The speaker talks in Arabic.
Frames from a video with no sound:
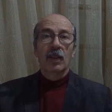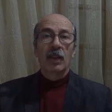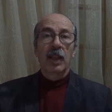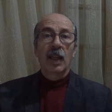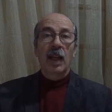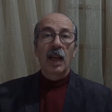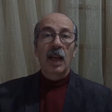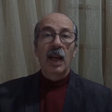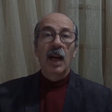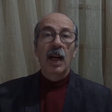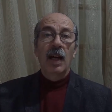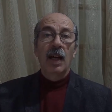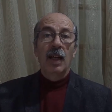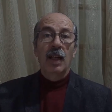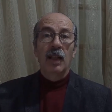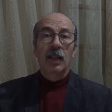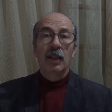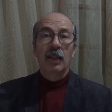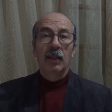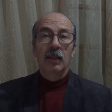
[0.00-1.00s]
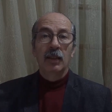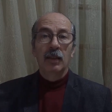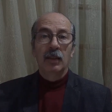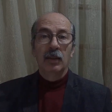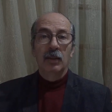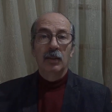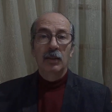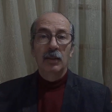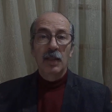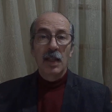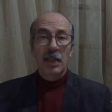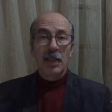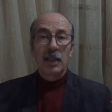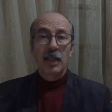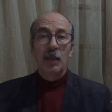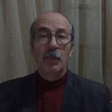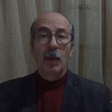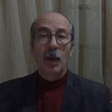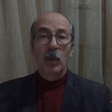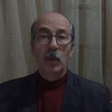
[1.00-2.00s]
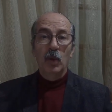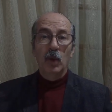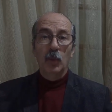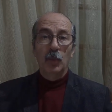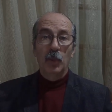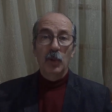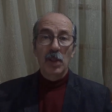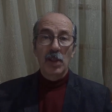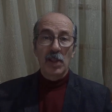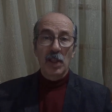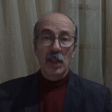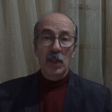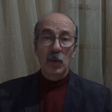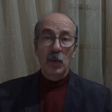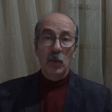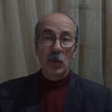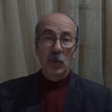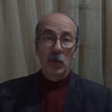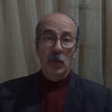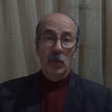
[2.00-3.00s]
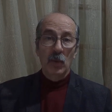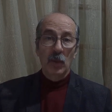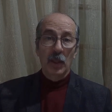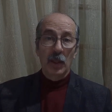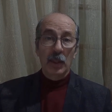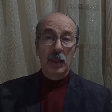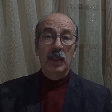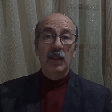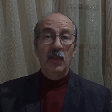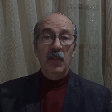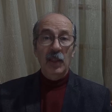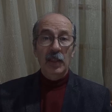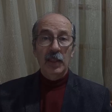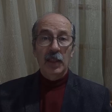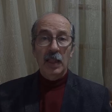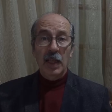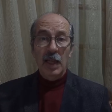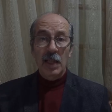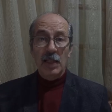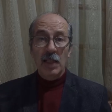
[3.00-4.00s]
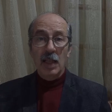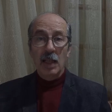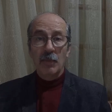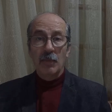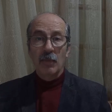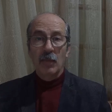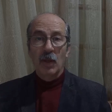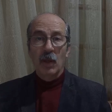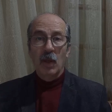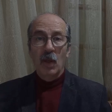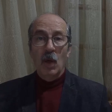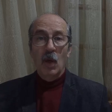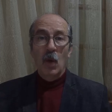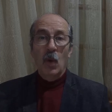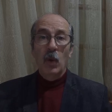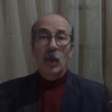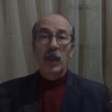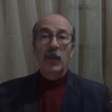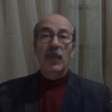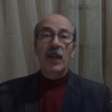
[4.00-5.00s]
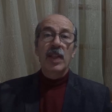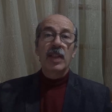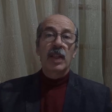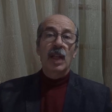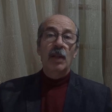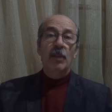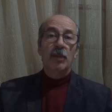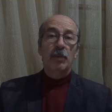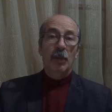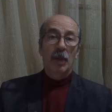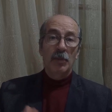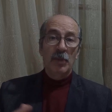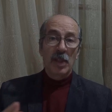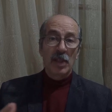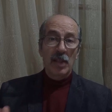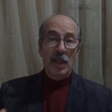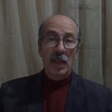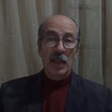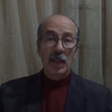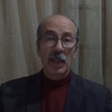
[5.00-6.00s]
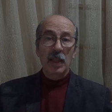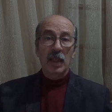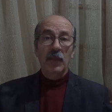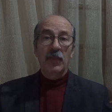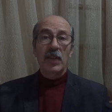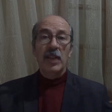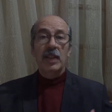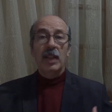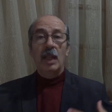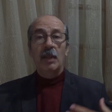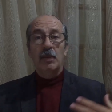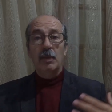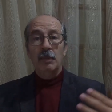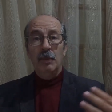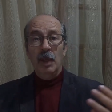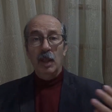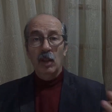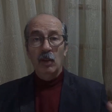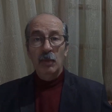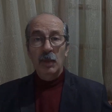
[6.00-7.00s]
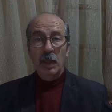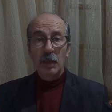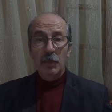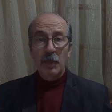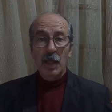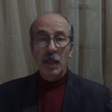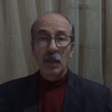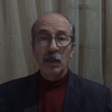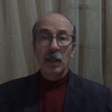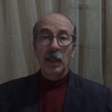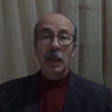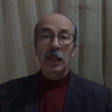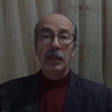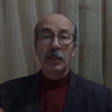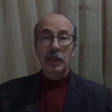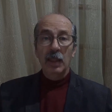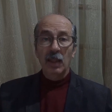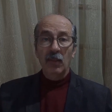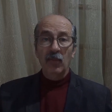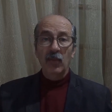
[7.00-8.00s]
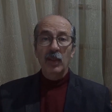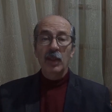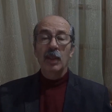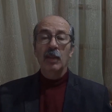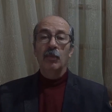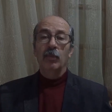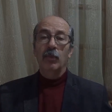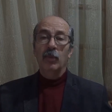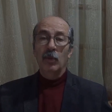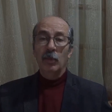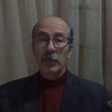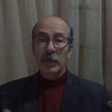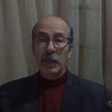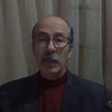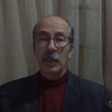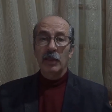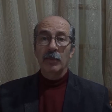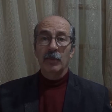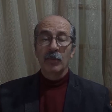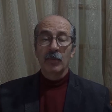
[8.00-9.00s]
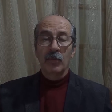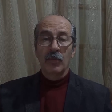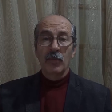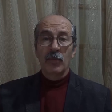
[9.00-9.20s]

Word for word: تلقى الناس اللي بغاو يديروا البوليزاريو رد الفعل ديال الاحزاب وكيفاش تعاملت معهم الجزائر كيفاش تعاملت معهم ليبيا والقدافي بومدين